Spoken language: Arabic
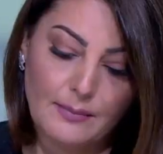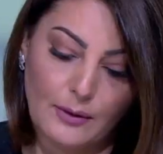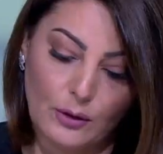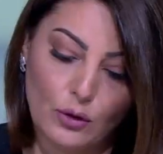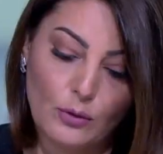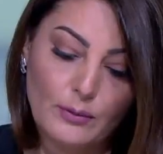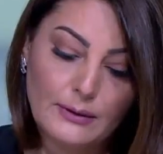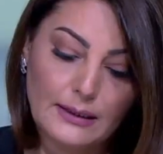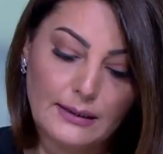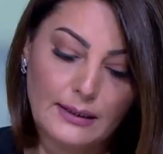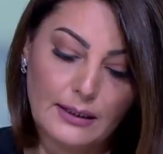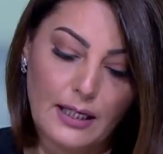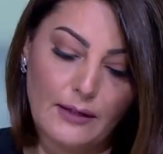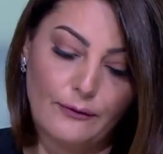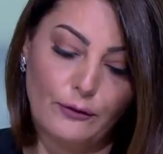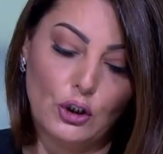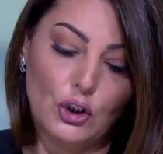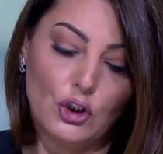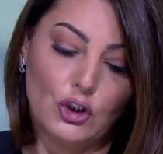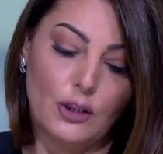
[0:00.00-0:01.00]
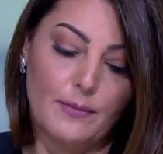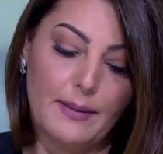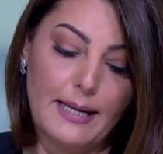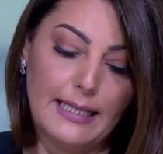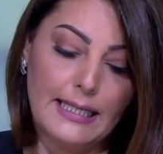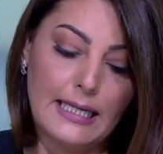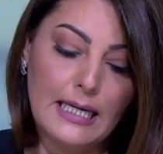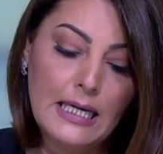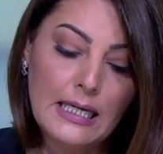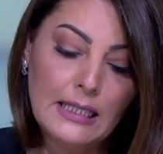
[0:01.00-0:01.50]
منظومه التكافل
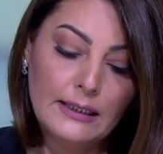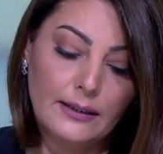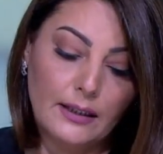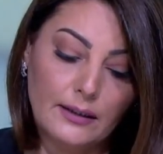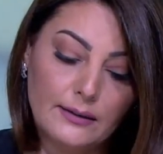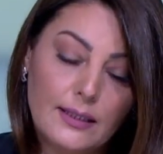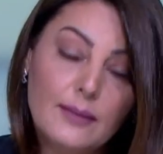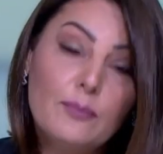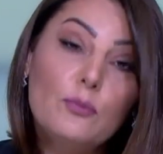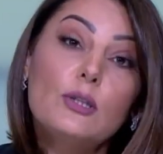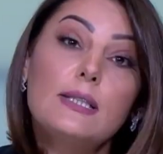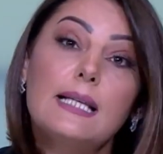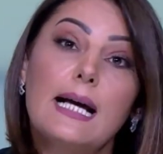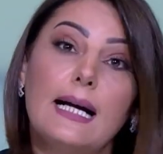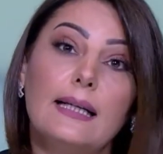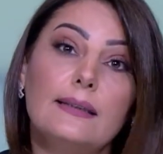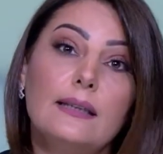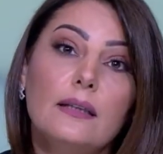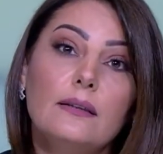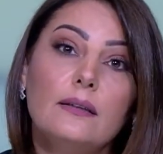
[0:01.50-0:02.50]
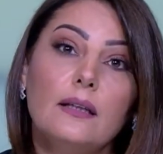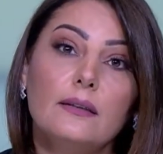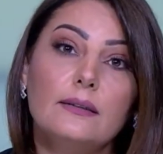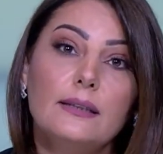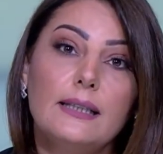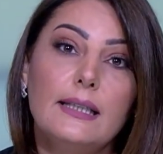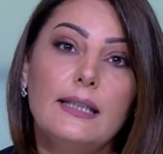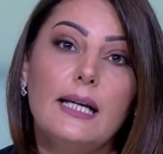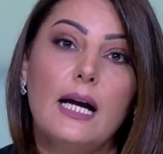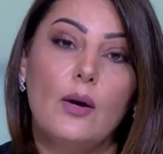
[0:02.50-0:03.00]
الاجتماعي، تقديم مساعدات
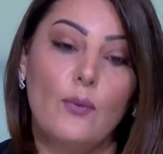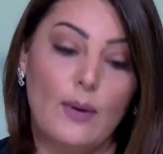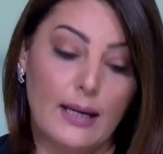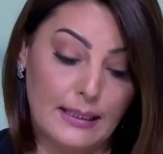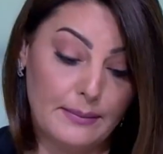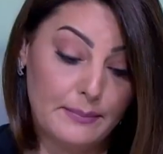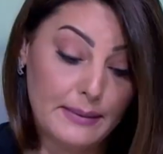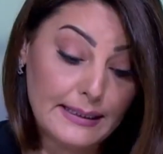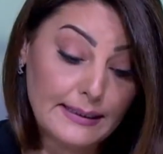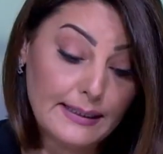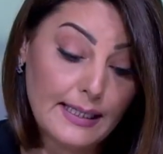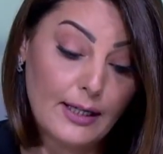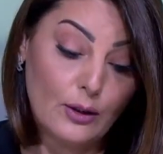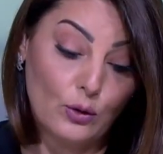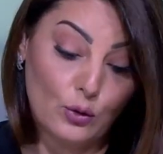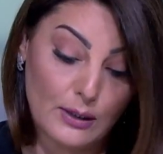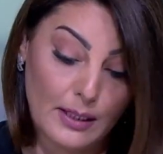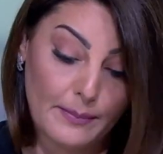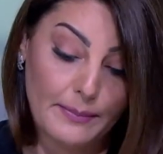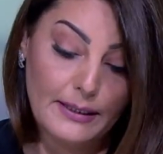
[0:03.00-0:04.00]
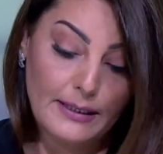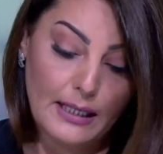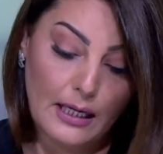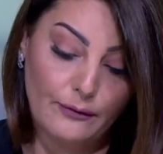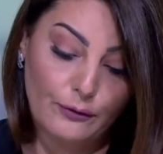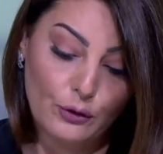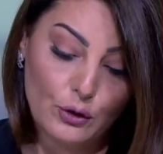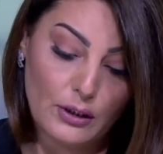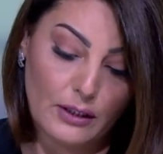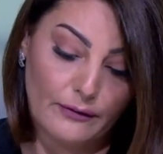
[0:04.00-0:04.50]
نقديه لحوالي 270
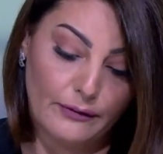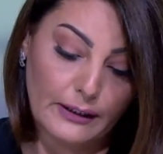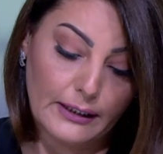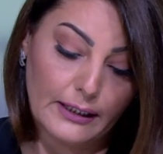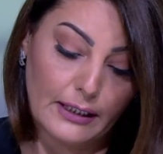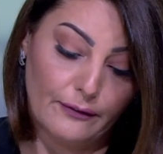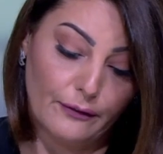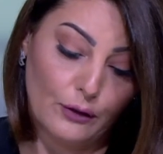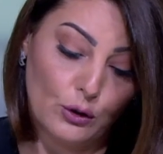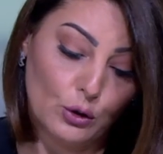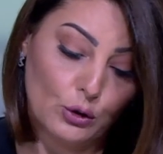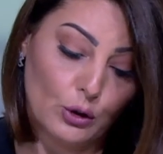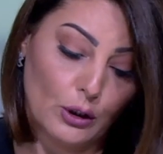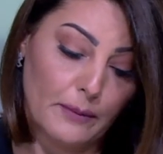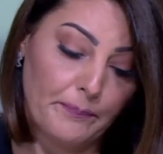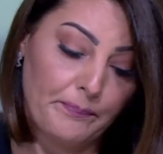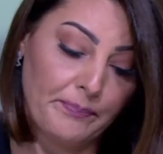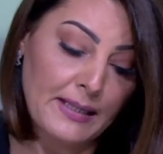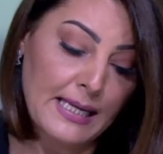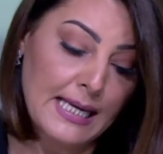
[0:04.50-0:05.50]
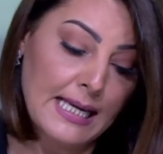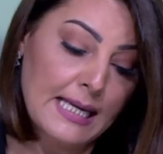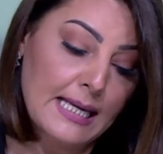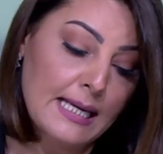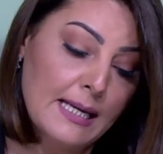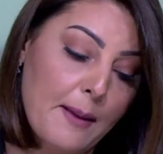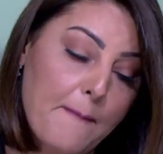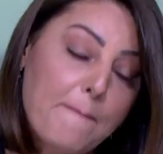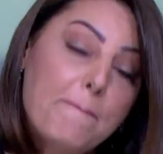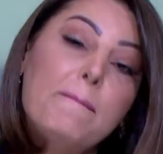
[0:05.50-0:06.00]
الف اسره فقيره في الاردن.
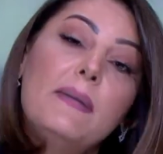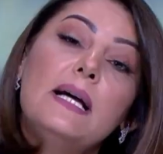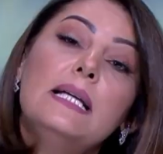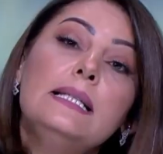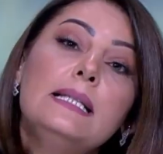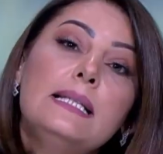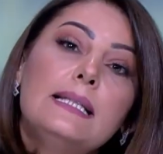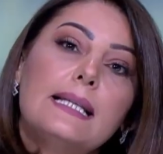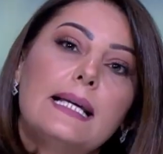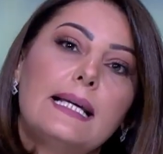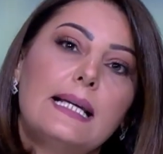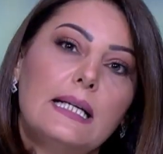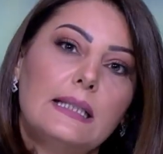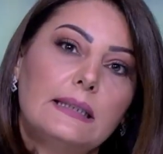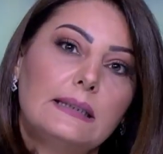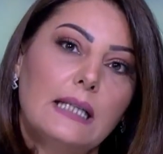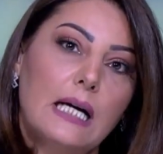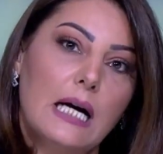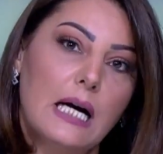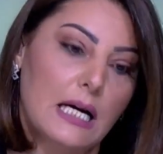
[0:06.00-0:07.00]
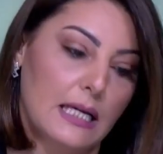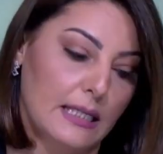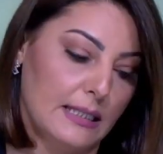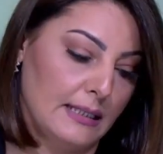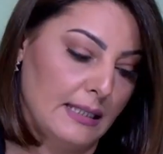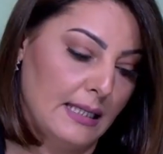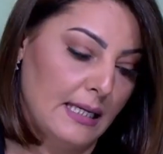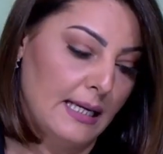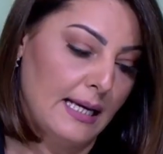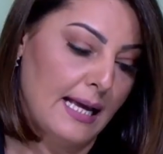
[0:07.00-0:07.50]
من نعم. سيختار
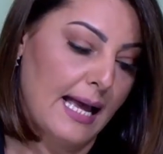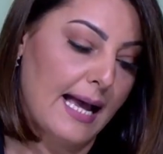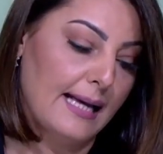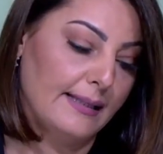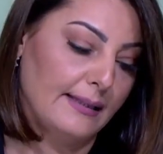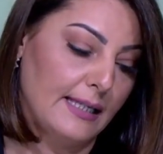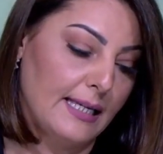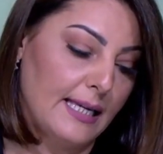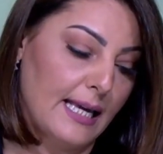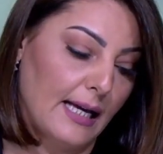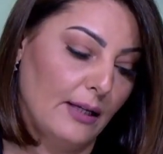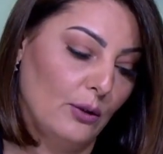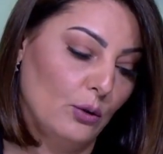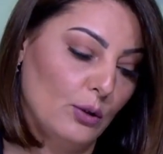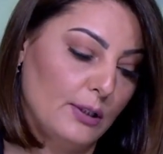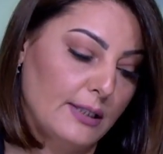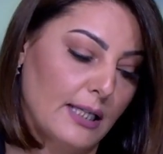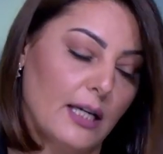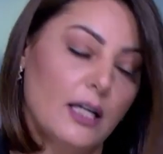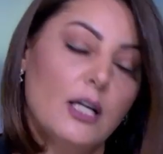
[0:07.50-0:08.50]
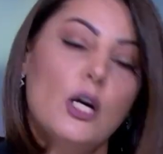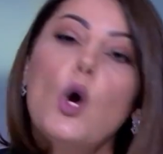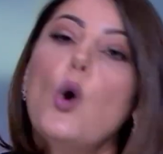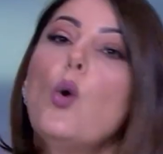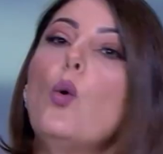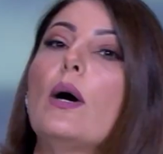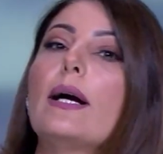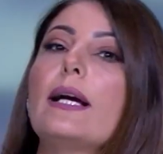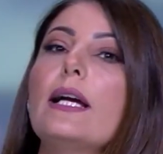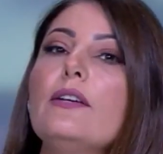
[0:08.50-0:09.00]
هذه الاسر
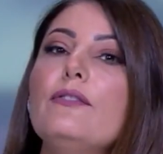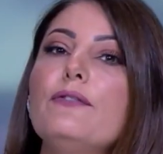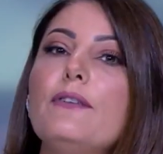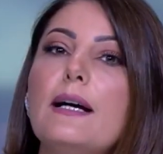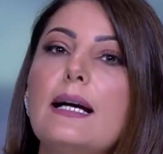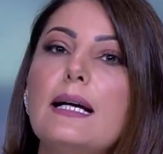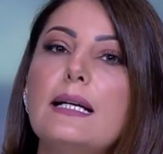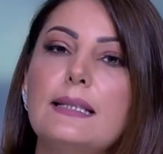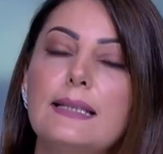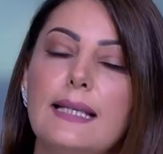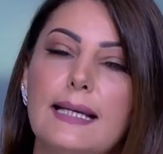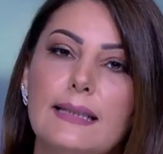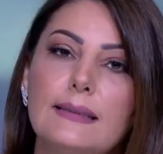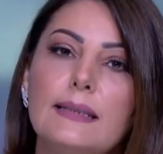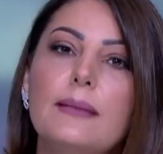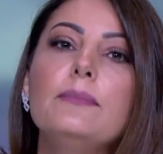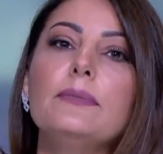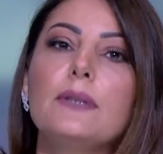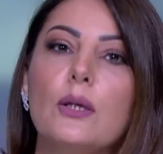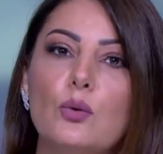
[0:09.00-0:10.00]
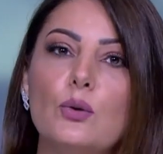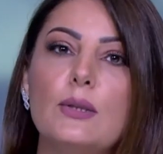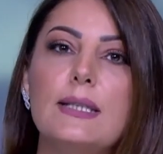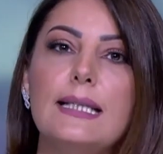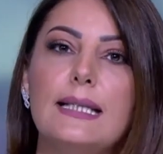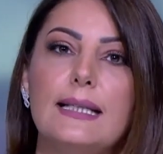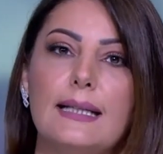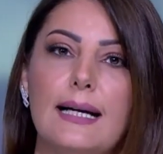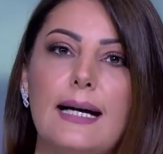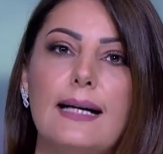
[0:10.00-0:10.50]
وكيف سيتم
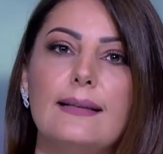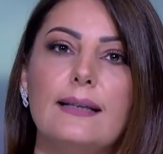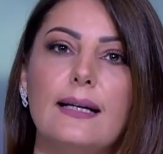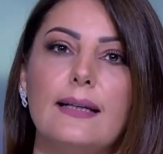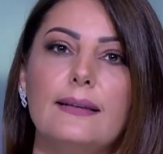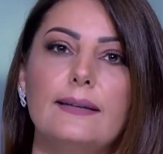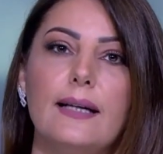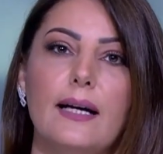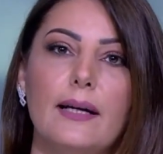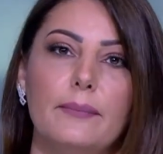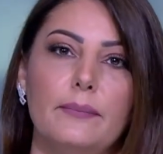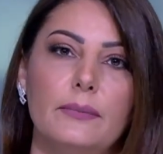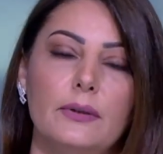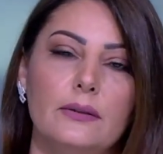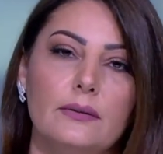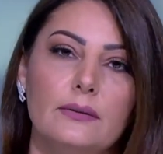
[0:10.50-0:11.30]
توزيع هذا الدعم؟